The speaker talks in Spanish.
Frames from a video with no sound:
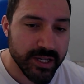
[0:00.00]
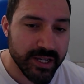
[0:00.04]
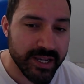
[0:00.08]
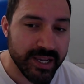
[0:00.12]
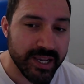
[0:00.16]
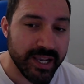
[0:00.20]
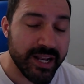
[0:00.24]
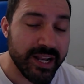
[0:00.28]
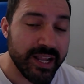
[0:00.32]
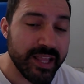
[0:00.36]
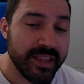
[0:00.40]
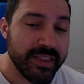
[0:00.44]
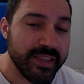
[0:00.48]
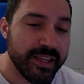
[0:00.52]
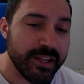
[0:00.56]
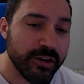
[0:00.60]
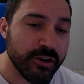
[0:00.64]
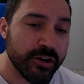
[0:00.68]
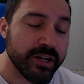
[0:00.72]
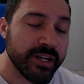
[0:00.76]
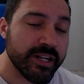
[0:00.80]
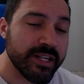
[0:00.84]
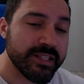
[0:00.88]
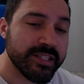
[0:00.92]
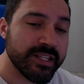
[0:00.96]
que le
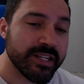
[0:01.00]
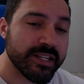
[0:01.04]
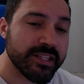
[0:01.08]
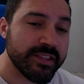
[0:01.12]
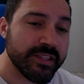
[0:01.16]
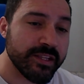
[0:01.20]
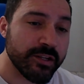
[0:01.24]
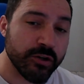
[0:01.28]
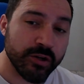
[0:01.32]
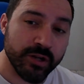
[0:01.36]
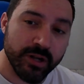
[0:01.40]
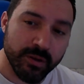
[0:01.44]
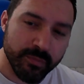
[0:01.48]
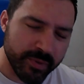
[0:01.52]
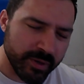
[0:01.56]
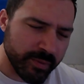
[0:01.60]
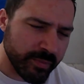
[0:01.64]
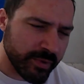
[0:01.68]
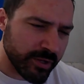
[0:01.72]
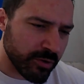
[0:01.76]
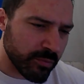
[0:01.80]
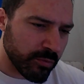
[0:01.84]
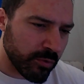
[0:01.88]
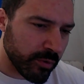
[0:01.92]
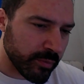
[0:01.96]
dieron en el tercero, en el
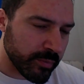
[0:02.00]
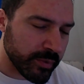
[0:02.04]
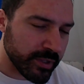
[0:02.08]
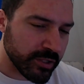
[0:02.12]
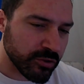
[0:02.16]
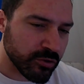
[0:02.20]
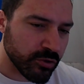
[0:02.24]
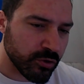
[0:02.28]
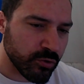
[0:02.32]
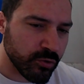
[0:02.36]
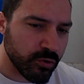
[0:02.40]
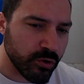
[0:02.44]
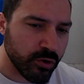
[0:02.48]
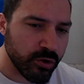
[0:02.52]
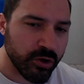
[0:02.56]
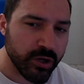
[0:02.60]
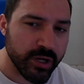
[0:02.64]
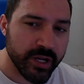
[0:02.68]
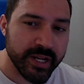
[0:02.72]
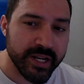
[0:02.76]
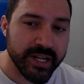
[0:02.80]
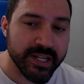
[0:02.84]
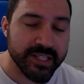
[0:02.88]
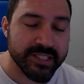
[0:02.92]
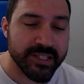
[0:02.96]
primero movimiento nulo,
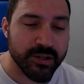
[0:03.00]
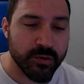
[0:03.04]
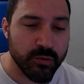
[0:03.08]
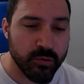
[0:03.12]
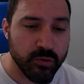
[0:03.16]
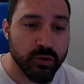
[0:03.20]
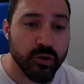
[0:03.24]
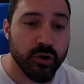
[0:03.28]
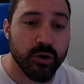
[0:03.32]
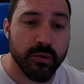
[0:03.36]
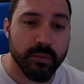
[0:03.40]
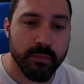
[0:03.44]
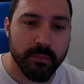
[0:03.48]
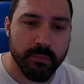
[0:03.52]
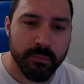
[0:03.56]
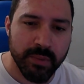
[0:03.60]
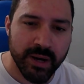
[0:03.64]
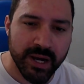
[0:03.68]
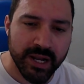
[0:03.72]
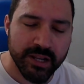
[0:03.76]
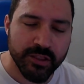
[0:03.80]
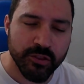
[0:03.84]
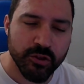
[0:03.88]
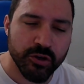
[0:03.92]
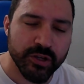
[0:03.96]
en el segundo
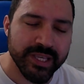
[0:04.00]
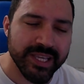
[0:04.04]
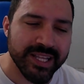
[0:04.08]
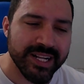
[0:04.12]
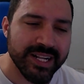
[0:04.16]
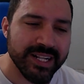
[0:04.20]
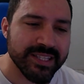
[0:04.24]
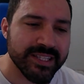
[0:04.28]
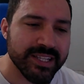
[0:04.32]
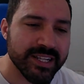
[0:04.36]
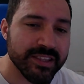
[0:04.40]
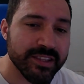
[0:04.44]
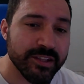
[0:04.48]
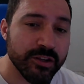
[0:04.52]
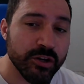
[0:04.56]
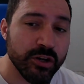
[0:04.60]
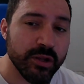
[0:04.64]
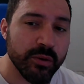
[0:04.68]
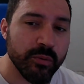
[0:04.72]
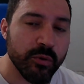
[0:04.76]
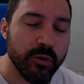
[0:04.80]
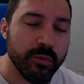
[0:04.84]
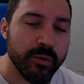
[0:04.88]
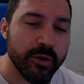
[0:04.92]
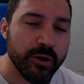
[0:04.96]
válido y en el tercero
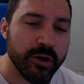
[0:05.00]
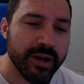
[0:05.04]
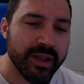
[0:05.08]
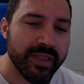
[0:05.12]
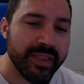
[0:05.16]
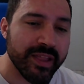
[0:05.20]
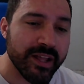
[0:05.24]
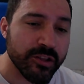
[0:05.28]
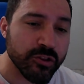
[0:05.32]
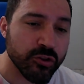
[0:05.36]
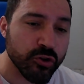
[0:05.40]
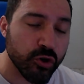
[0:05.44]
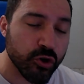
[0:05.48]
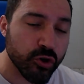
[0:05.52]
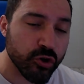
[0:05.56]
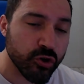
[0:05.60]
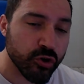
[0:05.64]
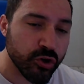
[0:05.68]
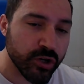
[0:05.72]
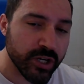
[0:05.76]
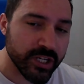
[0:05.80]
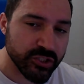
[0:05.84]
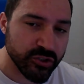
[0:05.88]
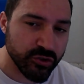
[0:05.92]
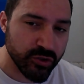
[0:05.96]
le volvieron a dar dos
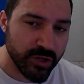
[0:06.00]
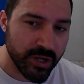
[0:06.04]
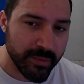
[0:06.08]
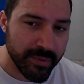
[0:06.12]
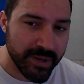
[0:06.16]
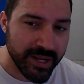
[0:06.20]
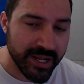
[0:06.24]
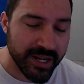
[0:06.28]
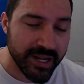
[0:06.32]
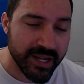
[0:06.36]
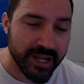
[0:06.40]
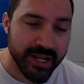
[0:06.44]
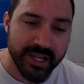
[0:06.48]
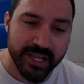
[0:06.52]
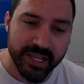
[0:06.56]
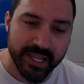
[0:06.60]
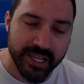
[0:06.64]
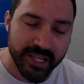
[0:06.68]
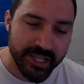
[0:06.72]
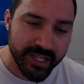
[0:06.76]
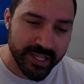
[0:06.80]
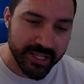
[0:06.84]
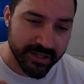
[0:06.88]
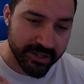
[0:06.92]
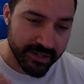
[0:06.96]
rojas y una blanca
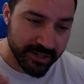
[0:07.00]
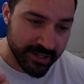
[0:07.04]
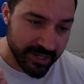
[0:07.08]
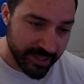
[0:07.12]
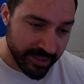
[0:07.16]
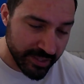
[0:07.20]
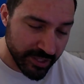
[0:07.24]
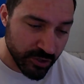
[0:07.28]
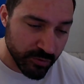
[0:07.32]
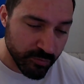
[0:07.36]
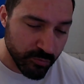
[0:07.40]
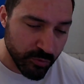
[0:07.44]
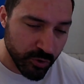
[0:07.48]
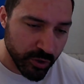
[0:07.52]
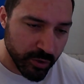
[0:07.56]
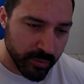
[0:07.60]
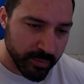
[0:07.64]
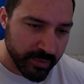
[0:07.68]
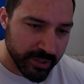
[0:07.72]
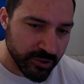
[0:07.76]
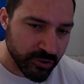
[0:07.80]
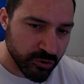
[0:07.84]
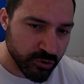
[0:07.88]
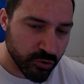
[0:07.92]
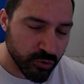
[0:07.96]
y le dieron
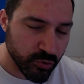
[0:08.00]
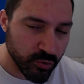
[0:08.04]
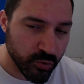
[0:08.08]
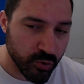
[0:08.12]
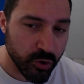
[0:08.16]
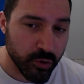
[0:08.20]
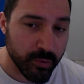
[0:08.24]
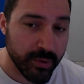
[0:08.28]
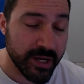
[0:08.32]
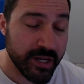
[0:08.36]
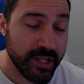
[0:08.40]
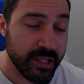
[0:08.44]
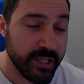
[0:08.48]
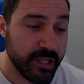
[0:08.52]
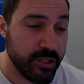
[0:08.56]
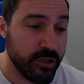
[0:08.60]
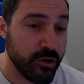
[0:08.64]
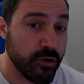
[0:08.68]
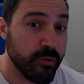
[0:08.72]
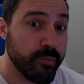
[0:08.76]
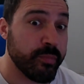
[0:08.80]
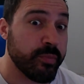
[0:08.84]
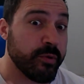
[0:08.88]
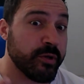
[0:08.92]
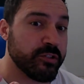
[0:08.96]
movimiento nulo, ¿vale? Y
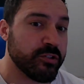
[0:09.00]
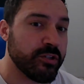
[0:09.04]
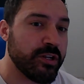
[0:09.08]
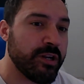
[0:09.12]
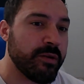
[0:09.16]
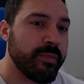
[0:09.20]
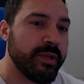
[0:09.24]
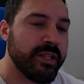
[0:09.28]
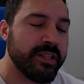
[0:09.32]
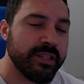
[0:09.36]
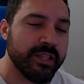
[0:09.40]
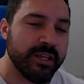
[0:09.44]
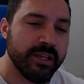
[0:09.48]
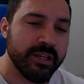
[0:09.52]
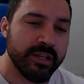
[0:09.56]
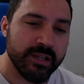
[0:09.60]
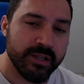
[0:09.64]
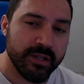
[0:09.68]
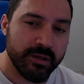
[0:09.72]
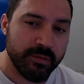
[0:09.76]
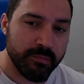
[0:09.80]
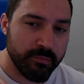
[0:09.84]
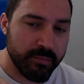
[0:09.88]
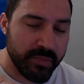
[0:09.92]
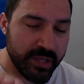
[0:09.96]
yo personalmente,
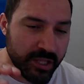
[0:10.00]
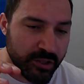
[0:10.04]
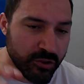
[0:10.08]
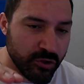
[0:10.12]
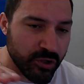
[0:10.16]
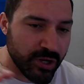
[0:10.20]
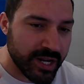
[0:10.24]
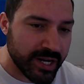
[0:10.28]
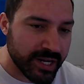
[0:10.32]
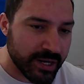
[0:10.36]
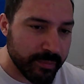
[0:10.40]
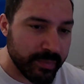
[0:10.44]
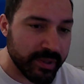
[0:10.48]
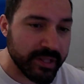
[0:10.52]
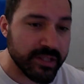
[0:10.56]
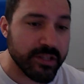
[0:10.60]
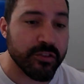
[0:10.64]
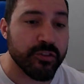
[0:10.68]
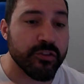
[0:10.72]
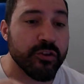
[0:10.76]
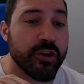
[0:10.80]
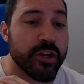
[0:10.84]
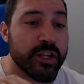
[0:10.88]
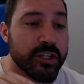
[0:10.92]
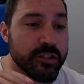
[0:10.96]
viendo las
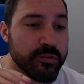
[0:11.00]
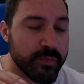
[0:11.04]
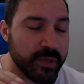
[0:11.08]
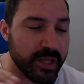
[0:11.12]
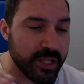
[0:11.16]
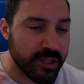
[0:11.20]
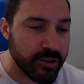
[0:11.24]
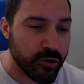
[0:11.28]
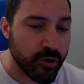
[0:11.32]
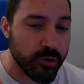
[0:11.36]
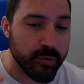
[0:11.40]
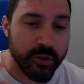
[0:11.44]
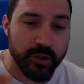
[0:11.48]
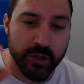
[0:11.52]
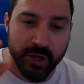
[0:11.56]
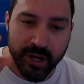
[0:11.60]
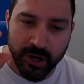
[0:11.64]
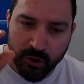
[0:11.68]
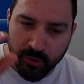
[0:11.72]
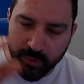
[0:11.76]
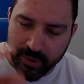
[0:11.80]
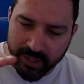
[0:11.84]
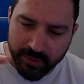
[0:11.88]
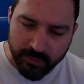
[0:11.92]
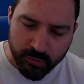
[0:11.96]
repeticiones, viendo el vídeo,
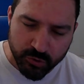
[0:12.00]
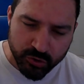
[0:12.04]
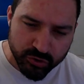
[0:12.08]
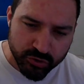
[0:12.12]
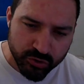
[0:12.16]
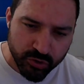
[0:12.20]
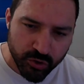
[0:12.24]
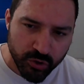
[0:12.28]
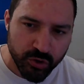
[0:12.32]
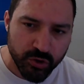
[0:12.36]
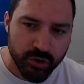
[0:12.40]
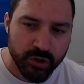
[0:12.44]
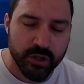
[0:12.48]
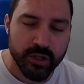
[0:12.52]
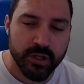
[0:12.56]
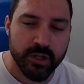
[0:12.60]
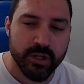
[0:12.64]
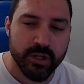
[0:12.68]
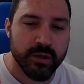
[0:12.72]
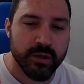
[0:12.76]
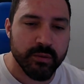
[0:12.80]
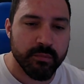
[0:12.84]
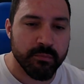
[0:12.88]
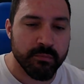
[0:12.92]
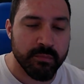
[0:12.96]
ahora lo veremos todo,
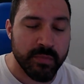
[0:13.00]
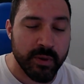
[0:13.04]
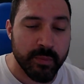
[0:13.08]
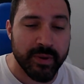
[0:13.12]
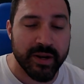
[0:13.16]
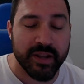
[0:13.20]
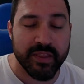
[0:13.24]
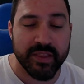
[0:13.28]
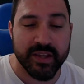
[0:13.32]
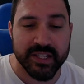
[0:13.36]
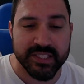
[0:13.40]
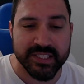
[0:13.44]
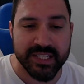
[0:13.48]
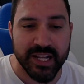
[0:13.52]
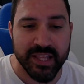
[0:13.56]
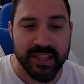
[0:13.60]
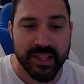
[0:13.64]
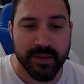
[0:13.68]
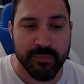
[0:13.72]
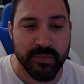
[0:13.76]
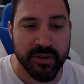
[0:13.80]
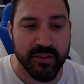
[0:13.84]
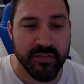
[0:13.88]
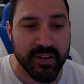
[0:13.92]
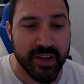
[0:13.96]
me parece que sale
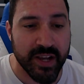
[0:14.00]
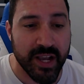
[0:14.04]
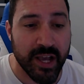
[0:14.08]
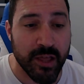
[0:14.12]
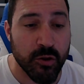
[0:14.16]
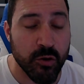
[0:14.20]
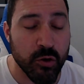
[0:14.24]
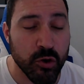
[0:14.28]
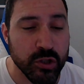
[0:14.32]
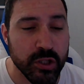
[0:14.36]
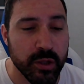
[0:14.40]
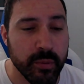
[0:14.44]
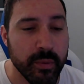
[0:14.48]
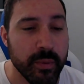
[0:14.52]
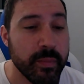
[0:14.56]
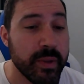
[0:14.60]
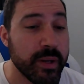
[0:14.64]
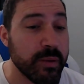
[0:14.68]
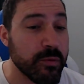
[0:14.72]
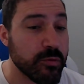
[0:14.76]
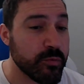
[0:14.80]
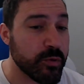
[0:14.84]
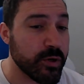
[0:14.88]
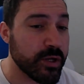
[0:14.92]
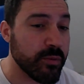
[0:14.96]
damnificado. Luego también
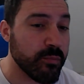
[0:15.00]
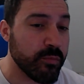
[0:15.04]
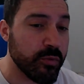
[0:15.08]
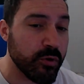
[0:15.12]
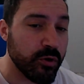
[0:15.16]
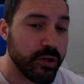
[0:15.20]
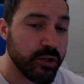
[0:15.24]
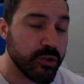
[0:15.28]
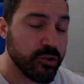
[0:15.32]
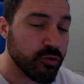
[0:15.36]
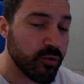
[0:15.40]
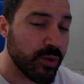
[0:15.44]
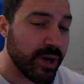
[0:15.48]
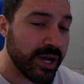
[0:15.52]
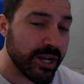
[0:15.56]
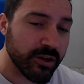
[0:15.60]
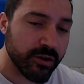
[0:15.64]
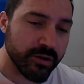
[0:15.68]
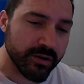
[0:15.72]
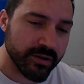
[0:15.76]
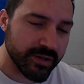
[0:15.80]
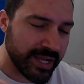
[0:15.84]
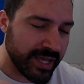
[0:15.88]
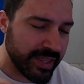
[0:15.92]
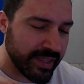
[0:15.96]
veremos, por ejemplo, el
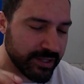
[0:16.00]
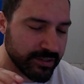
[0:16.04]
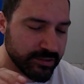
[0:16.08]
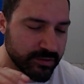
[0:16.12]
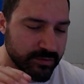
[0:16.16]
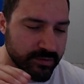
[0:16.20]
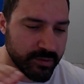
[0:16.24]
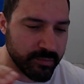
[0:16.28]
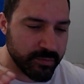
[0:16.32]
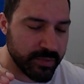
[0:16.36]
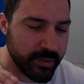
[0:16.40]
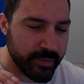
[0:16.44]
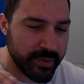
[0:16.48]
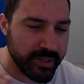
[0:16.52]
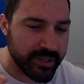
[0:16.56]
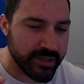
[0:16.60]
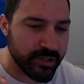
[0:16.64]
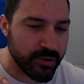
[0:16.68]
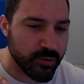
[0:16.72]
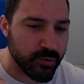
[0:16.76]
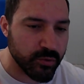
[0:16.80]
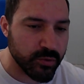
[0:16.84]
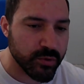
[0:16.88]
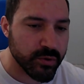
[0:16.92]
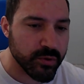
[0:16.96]
lituano, nada,
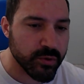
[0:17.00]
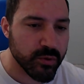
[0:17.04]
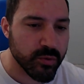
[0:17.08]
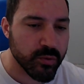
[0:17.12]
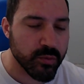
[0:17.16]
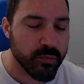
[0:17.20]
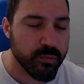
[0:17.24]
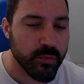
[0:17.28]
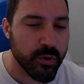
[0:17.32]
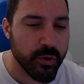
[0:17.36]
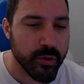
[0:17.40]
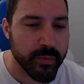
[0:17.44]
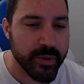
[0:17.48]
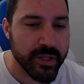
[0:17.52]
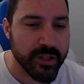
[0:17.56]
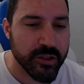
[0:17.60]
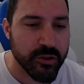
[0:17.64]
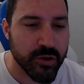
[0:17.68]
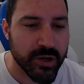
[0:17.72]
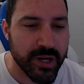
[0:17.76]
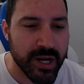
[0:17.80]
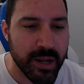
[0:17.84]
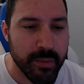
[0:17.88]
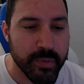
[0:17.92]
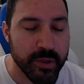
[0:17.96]
simplemente un,
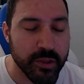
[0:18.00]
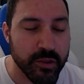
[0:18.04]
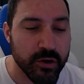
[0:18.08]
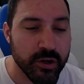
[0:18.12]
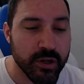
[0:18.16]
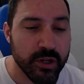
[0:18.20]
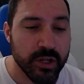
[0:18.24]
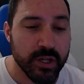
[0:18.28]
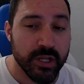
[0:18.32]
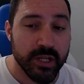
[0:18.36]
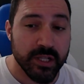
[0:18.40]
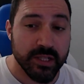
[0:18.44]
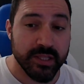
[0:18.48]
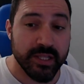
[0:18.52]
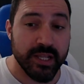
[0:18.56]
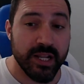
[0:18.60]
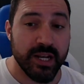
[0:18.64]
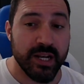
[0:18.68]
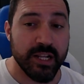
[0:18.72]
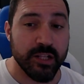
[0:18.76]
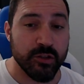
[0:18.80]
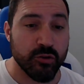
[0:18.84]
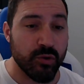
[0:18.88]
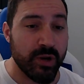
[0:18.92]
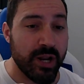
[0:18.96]
movimiento rápido
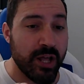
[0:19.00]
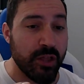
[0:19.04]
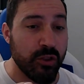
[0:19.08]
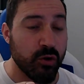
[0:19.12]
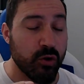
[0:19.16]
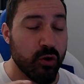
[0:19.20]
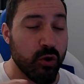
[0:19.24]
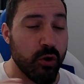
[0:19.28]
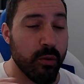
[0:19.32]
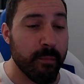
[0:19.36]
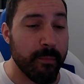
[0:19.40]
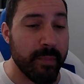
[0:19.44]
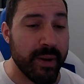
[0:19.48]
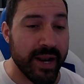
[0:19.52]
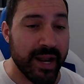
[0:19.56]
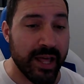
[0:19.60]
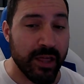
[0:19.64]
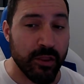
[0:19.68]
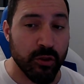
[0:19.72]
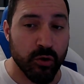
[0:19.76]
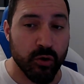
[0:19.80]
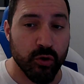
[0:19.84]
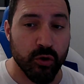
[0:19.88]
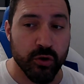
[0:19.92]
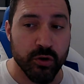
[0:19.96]
del lituanado
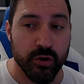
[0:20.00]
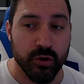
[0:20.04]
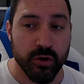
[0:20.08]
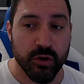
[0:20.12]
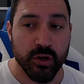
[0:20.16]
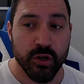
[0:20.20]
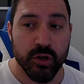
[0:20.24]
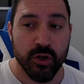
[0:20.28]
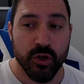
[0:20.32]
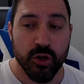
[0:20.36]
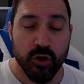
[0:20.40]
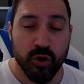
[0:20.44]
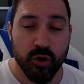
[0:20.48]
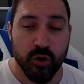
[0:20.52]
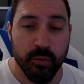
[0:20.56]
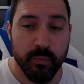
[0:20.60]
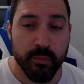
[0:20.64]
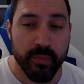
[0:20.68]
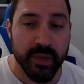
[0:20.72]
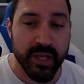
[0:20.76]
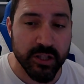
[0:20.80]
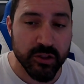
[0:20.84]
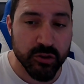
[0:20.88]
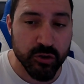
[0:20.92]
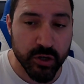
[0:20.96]
comparado con,
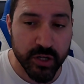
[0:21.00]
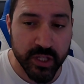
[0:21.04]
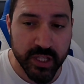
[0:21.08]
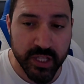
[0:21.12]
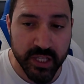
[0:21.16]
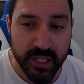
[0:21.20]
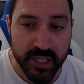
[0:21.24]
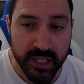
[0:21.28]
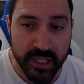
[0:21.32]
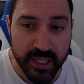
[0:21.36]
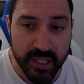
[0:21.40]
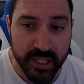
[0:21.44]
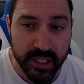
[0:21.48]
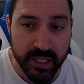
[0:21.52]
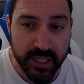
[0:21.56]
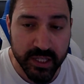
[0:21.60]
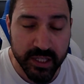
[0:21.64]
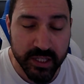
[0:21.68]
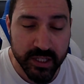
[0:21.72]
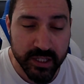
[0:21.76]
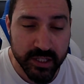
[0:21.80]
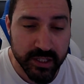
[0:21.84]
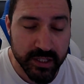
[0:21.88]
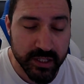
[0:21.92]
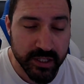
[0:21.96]
con Víctor y,
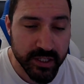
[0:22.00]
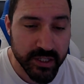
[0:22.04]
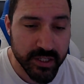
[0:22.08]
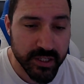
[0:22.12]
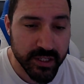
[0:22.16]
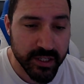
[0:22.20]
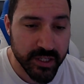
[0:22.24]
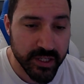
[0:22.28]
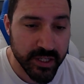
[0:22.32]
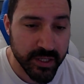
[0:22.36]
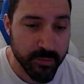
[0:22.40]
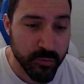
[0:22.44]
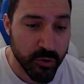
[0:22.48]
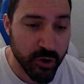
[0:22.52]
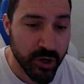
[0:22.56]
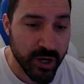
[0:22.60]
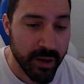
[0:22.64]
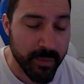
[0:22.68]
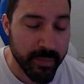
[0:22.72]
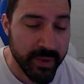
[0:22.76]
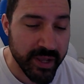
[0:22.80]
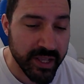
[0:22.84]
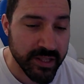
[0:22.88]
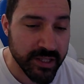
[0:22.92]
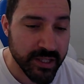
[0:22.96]
y
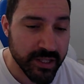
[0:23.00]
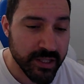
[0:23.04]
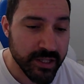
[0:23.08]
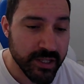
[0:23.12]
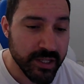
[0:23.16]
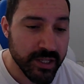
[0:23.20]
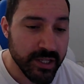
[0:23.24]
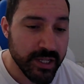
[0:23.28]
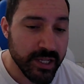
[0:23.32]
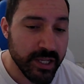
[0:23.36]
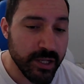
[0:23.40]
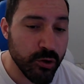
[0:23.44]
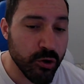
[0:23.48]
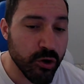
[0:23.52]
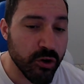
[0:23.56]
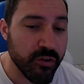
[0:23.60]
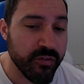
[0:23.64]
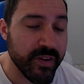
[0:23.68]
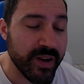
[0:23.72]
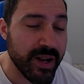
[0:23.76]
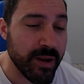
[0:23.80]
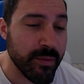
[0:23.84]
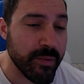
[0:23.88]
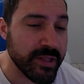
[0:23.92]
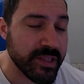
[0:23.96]
Mohamed. Y luego
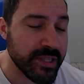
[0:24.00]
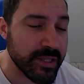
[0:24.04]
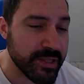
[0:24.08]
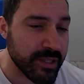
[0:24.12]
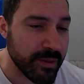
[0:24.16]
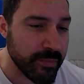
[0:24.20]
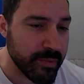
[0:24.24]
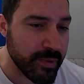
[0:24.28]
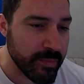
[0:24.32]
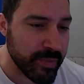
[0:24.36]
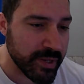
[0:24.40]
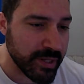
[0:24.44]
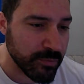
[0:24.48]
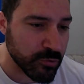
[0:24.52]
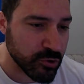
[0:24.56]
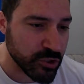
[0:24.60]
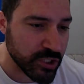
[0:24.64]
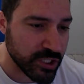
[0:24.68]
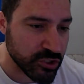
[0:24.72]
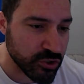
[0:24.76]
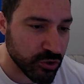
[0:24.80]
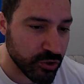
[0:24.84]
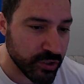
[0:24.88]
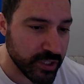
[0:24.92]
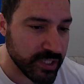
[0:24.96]
finalmente también veremos
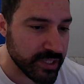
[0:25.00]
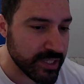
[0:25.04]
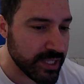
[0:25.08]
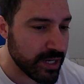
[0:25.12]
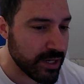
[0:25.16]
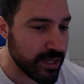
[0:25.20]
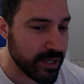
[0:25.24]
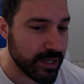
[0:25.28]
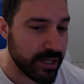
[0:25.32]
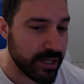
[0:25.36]
a Sonita